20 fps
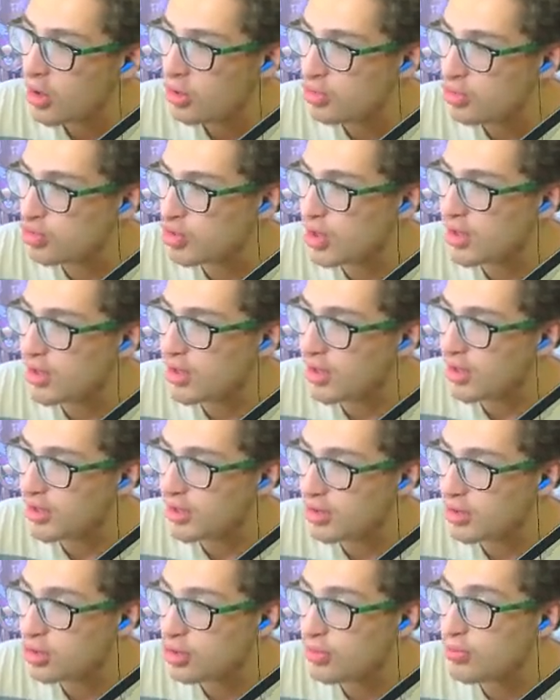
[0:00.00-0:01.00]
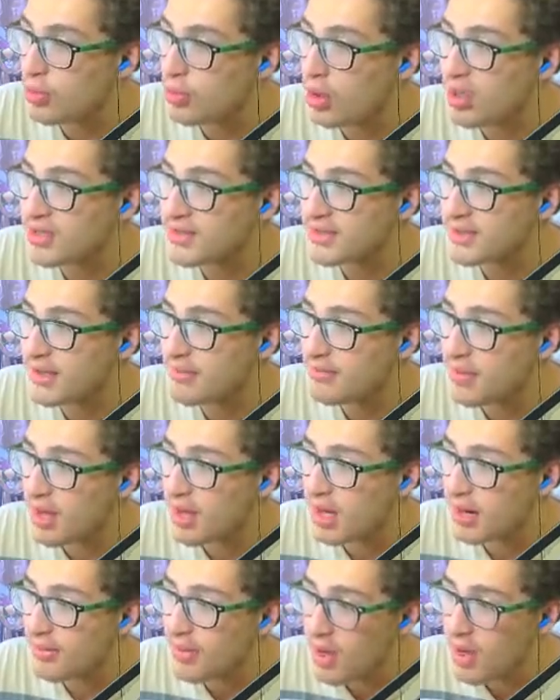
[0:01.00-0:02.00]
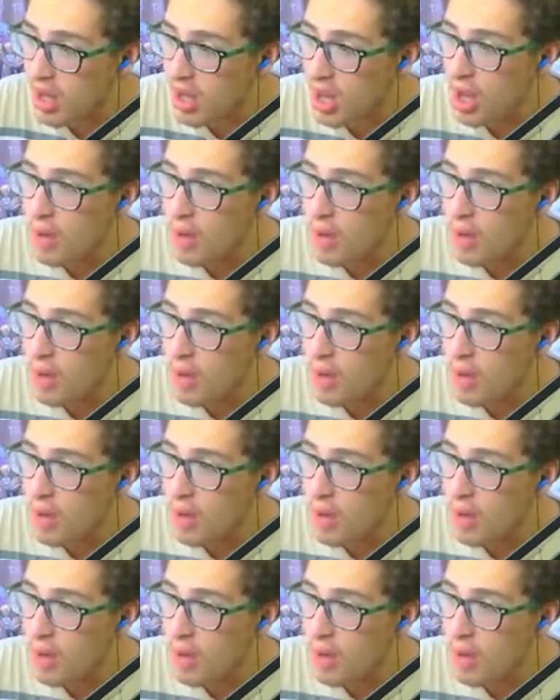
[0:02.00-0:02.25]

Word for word: 156 yazıyor. Muazzam bir araba.